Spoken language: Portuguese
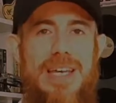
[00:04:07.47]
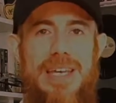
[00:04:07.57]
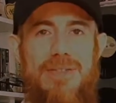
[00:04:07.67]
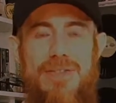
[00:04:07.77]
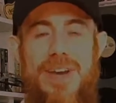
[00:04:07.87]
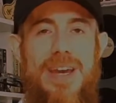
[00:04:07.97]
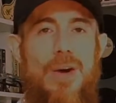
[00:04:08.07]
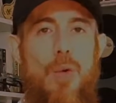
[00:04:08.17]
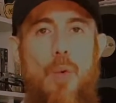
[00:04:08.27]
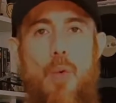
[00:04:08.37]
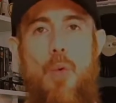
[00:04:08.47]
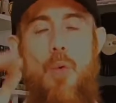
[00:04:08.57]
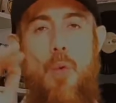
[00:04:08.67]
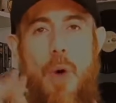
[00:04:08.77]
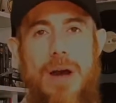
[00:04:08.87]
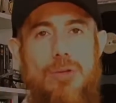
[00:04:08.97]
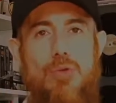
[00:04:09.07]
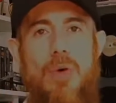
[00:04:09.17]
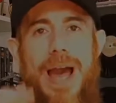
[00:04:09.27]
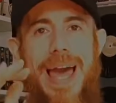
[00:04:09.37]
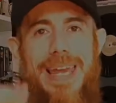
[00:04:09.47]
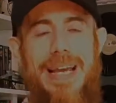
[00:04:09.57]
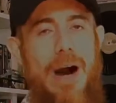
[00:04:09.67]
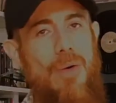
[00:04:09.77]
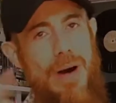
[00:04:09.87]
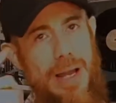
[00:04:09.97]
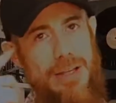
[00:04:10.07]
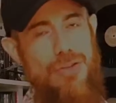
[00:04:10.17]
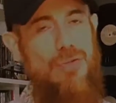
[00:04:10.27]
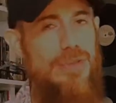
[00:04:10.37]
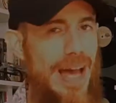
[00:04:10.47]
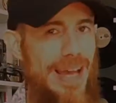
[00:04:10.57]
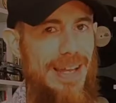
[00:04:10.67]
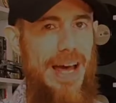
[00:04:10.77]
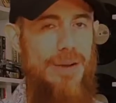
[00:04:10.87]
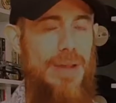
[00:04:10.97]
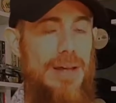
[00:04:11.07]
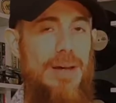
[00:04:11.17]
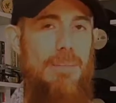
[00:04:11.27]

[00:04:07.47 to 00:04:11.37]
e ver o quanto é legal, além de escutar, é claro, né?